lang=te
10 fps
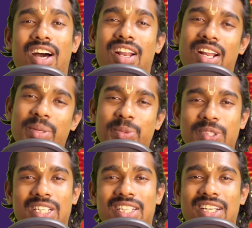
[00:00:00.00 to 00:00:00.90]
ఆర్ఆర్ఏ
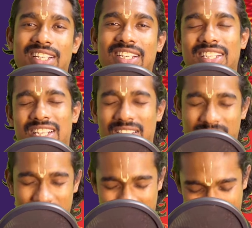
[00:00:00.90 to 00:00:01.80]
పోతుంది అది ఇది
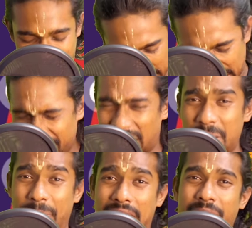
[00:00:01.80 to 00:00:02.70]
అన్నారు
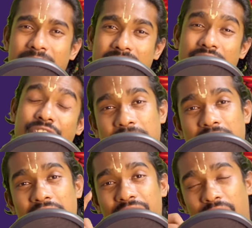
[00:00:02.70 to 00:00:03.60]
ఇవన్నీ పక్కకు పెడితే డే
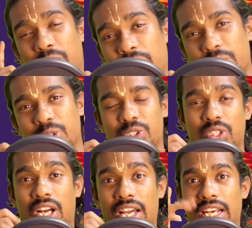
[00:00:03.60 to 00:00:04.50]
వన్ నుండి
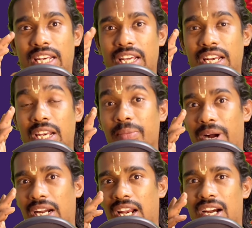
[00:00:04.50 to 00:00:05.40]
చూస్తున్నా ఎన్ని ఎన్ని
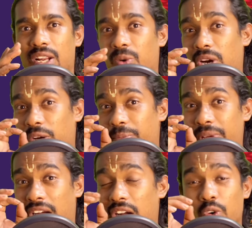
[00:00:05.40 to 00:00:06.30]
మాటలు అన్నారు నాకు
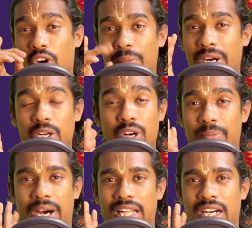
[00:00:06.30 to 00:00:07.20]
మీరు అన్న ఒక్క మాట కూడా
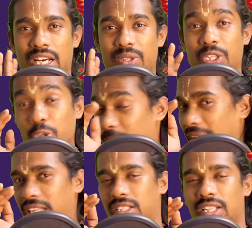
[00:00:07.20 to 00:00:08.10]
బాధ కాదు ఎందుకు
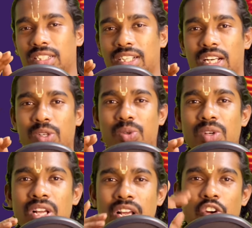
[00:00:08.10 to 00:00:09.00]
బాధ అవుతుంది తెలుసా నాకు
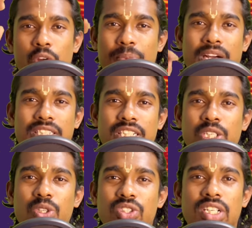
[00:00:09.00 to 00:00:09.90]
ఎవడో పక్క
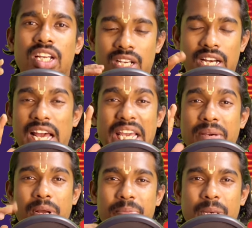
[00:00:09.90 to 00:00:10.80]
స్టేట్ వచ్చంటే
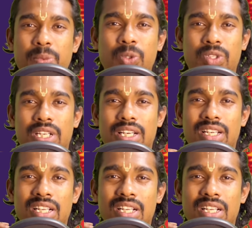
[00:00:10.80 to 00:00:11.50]
నాకేం అనిపించకపోతుండే